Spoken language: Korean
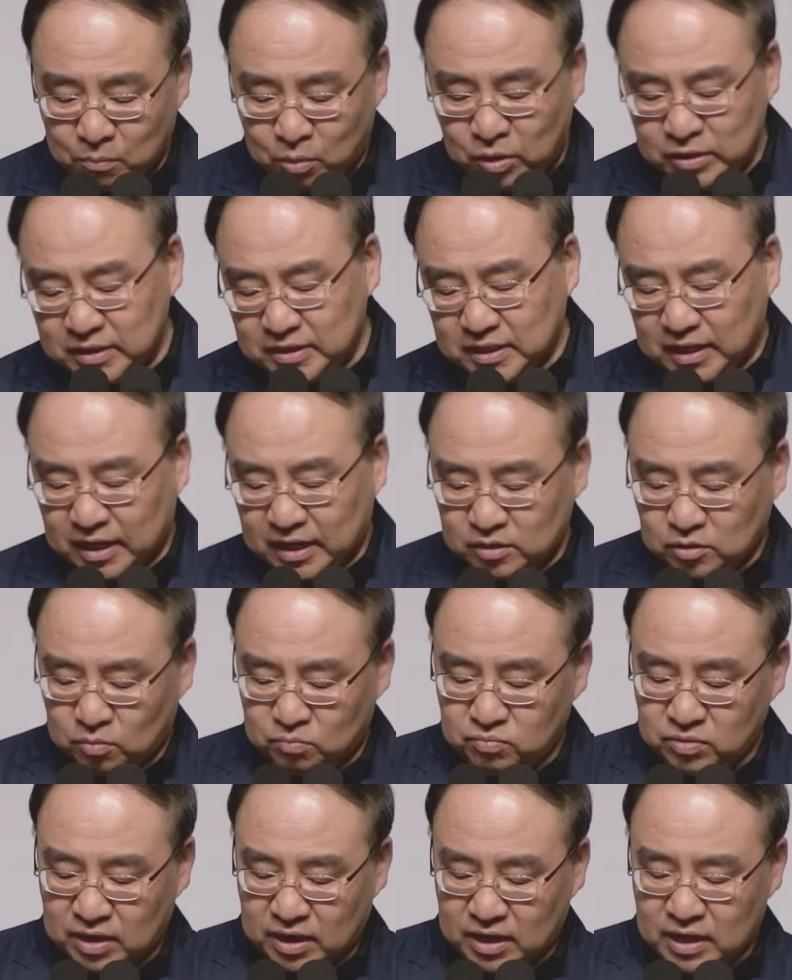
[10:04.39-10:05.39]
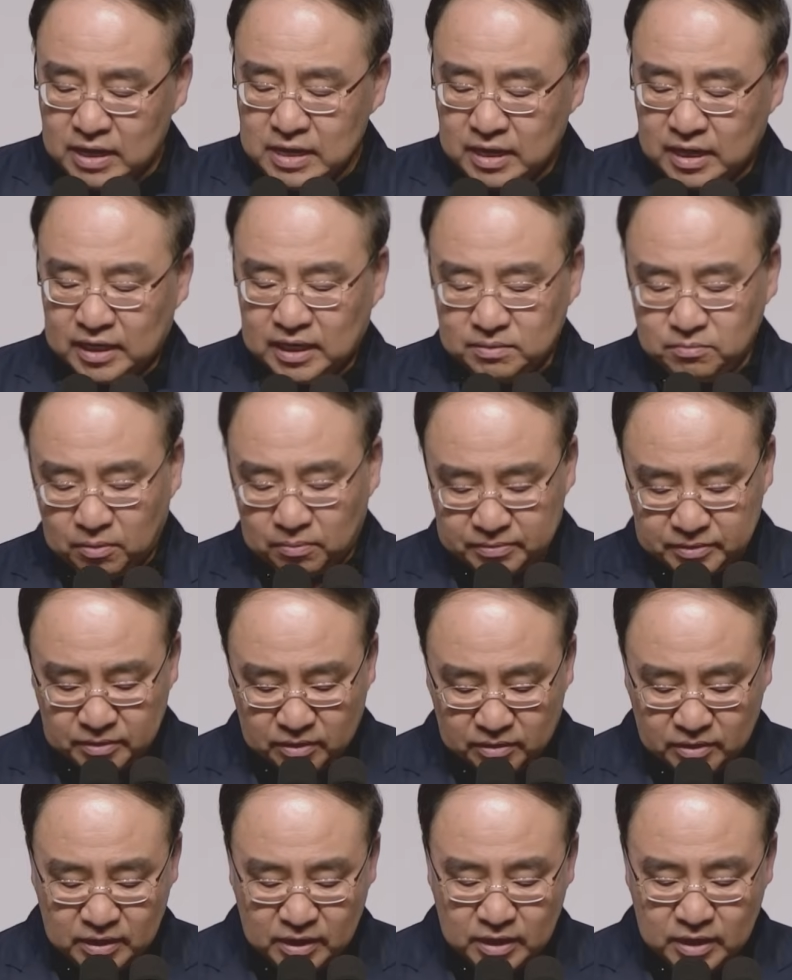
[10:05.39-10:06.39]
보이는 세계가 전부야 하나님
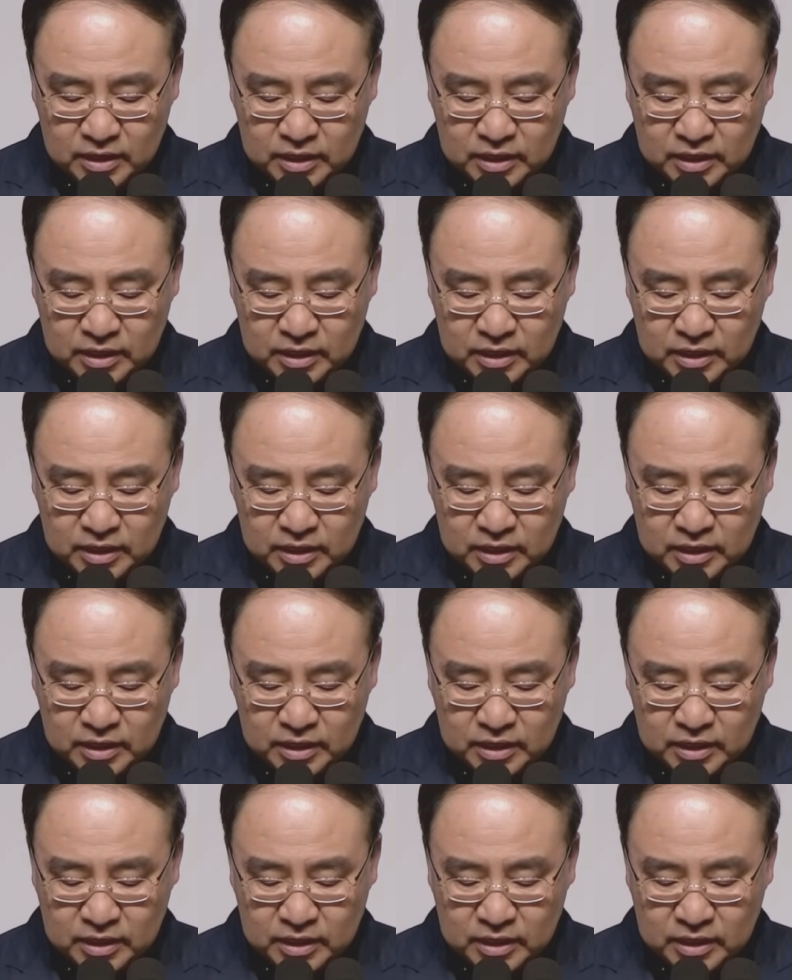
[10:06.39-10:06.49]
없어